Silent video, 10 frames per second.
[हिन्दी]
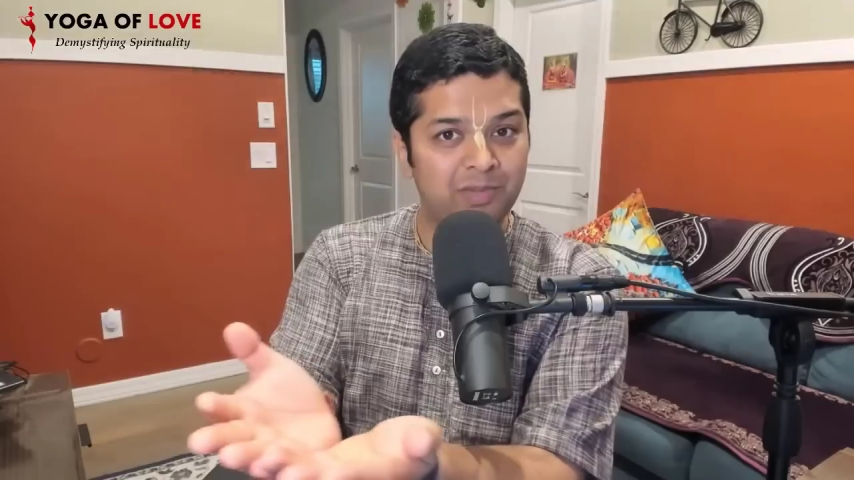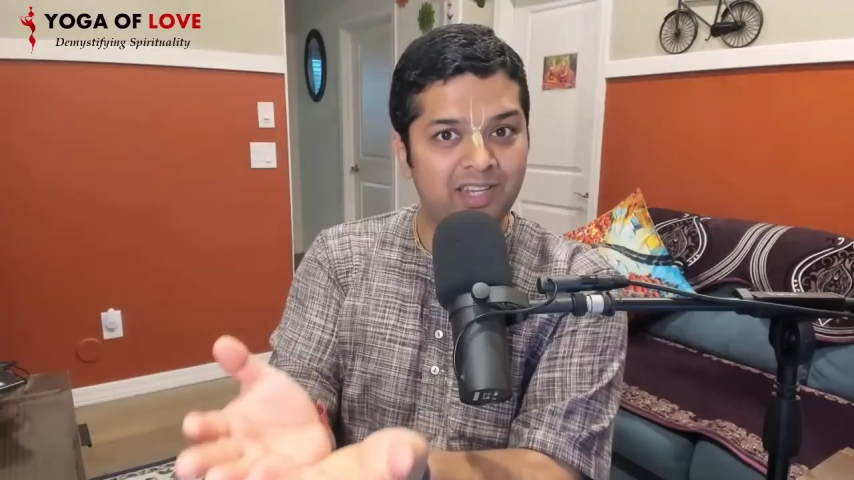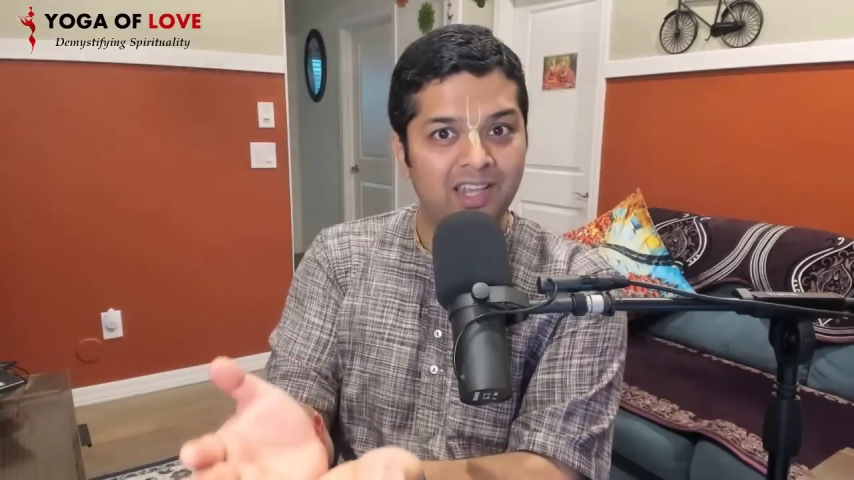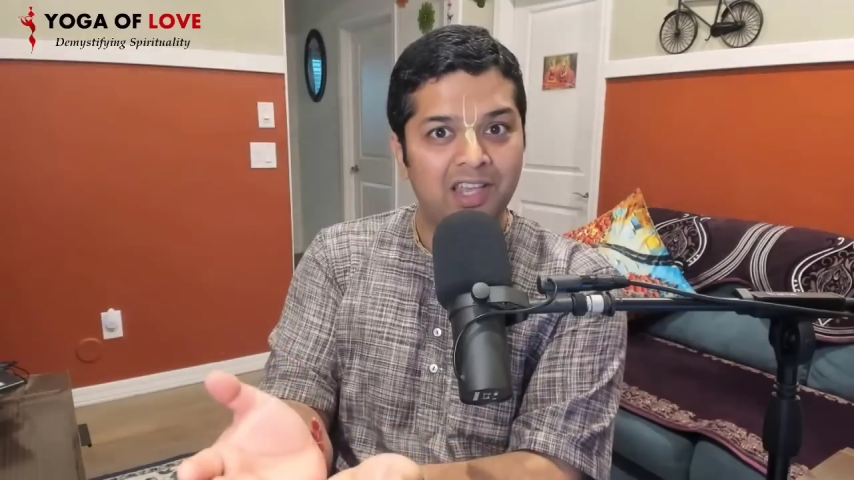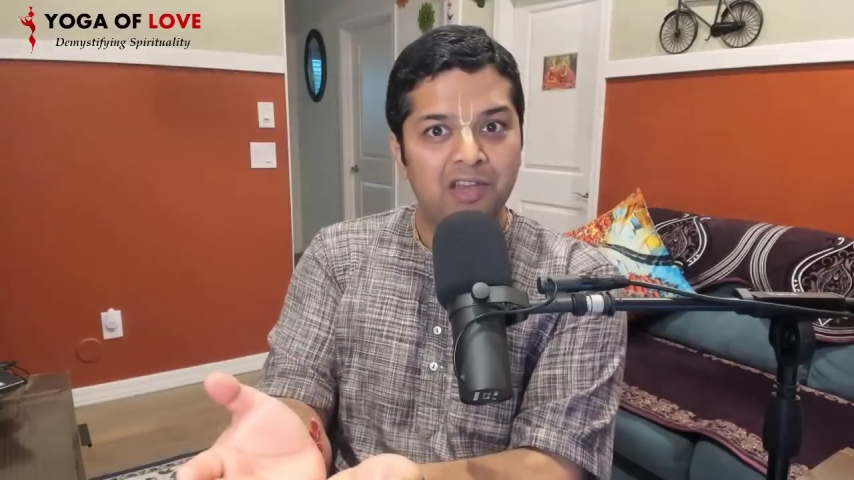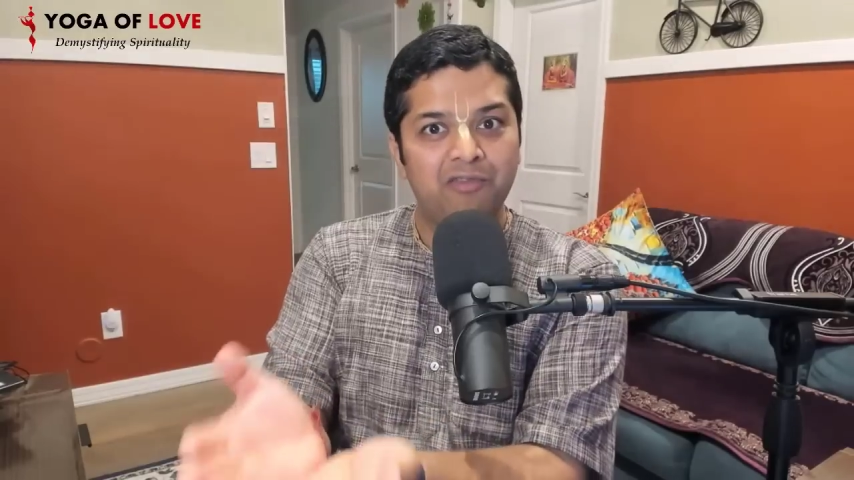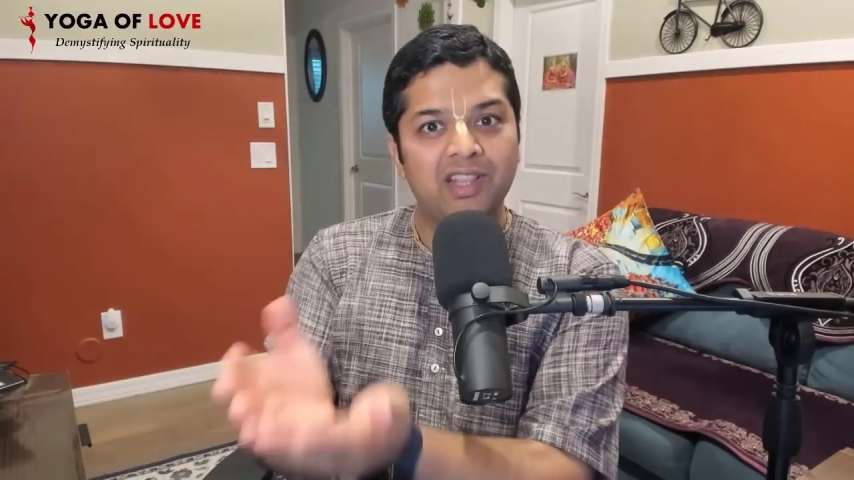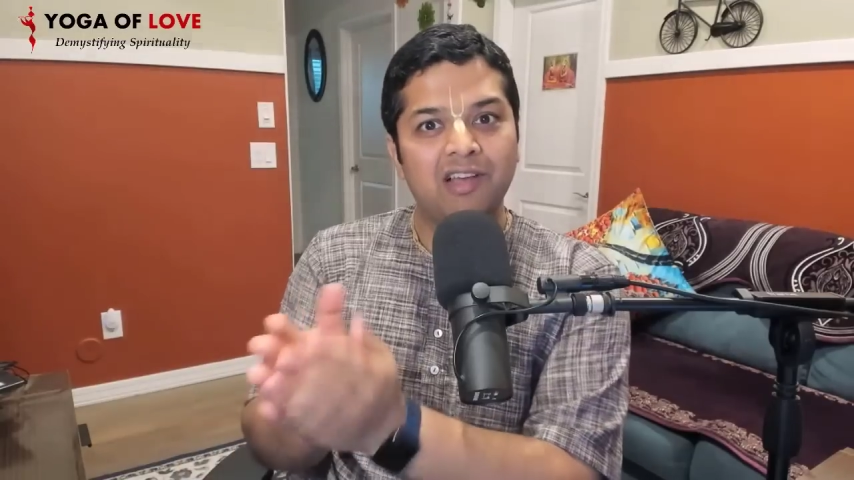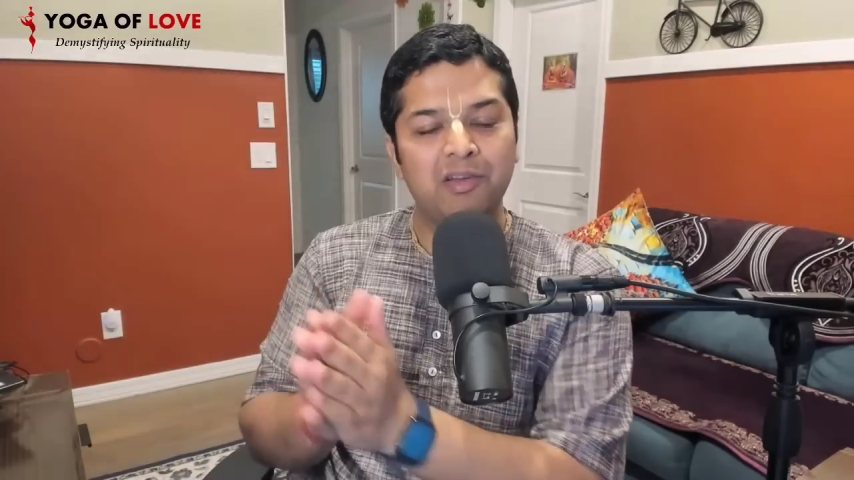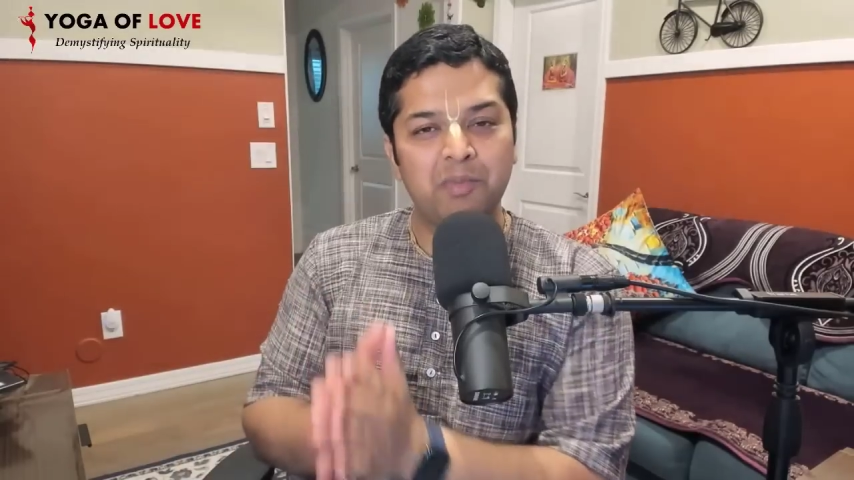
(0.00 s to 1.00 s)
भी
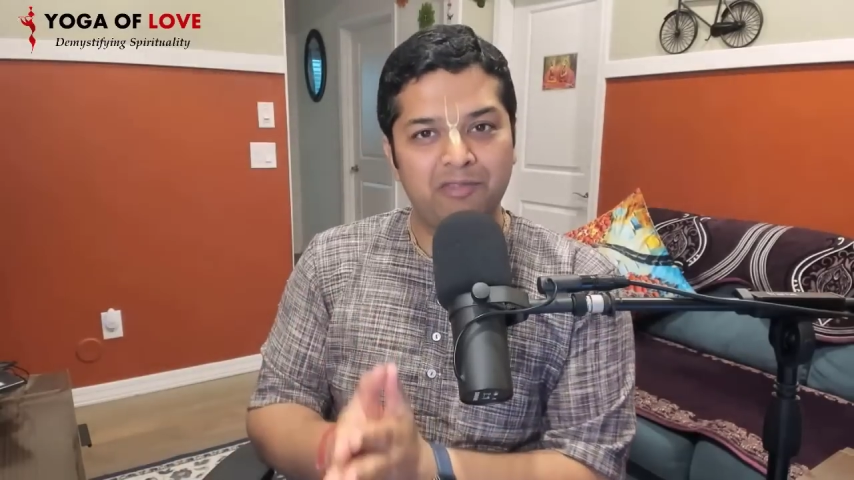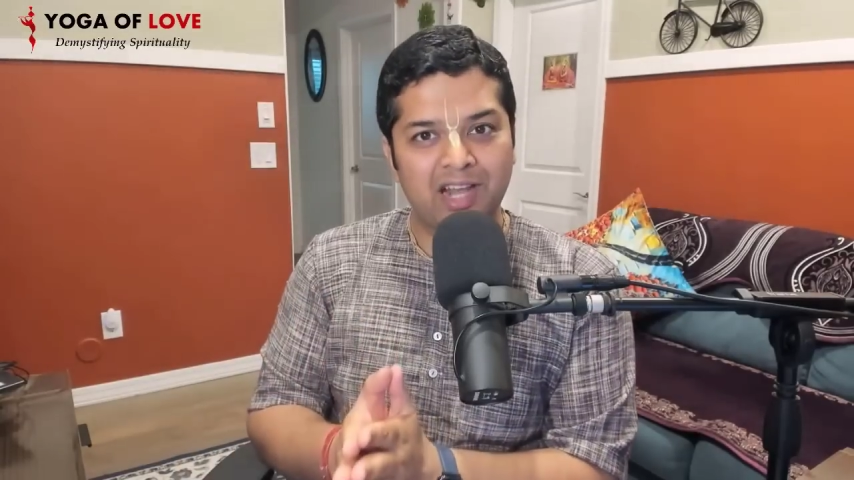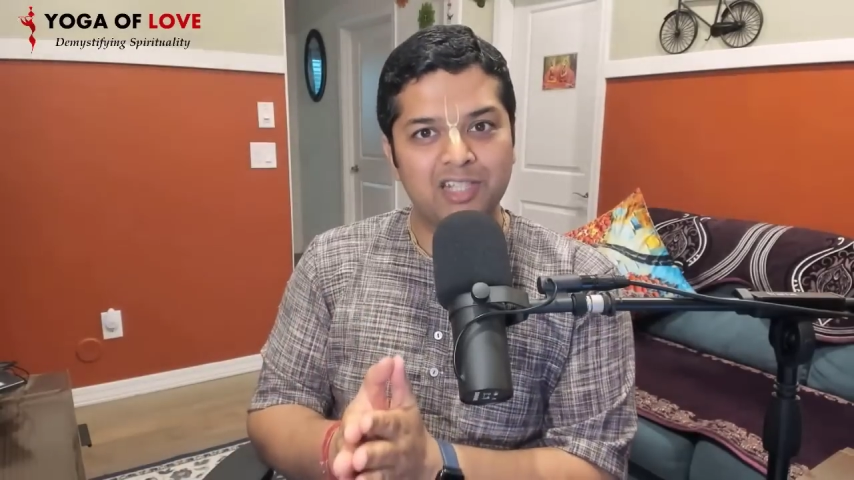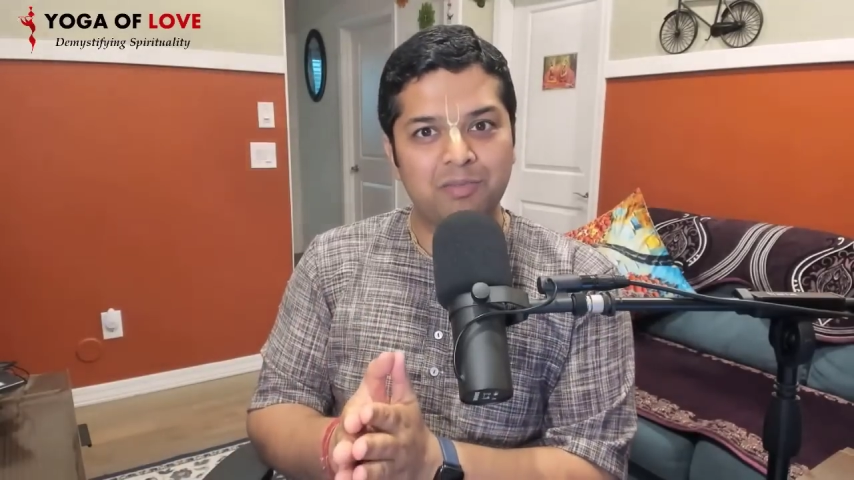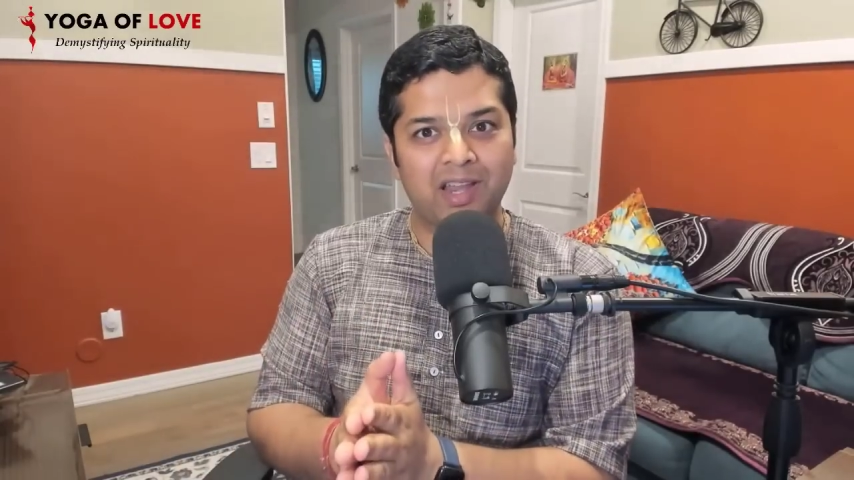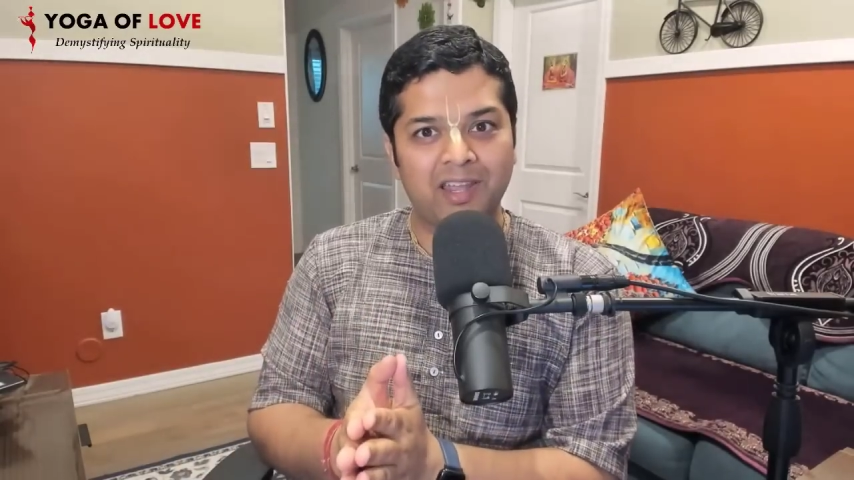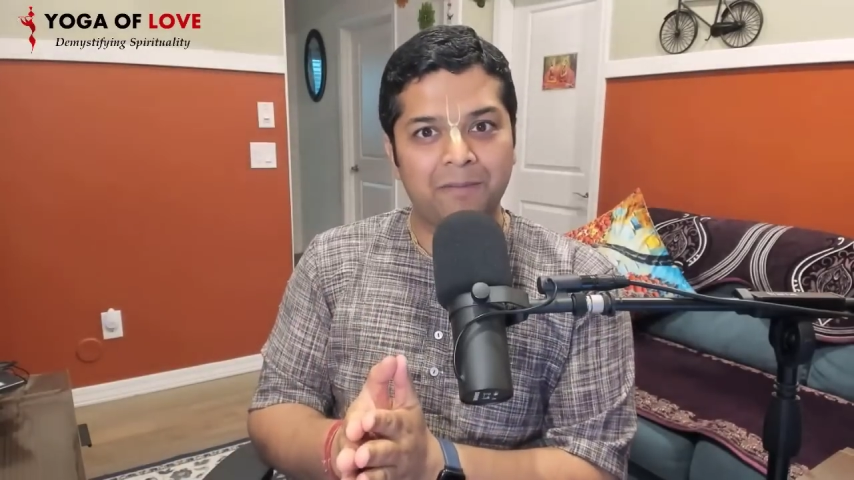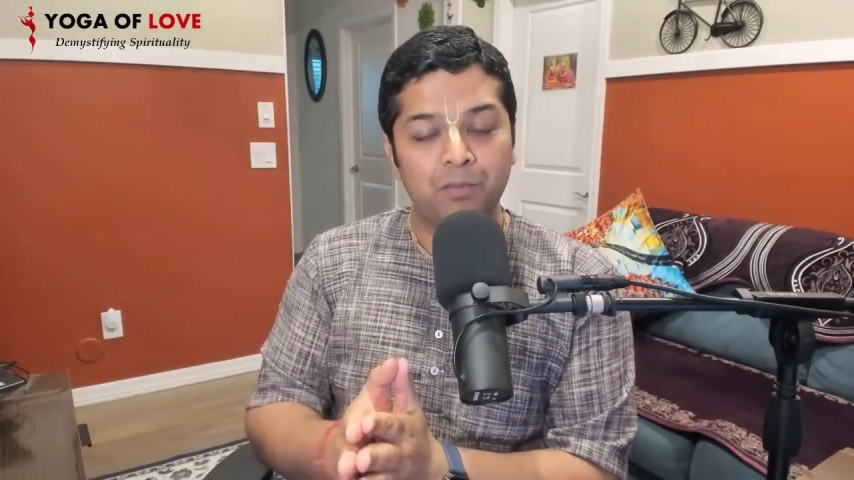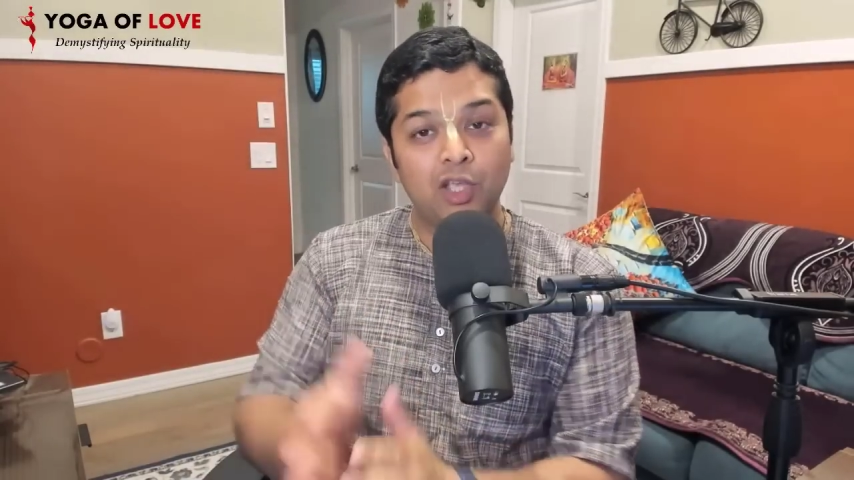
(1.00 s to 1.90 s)
वृंदावन में विराजमान है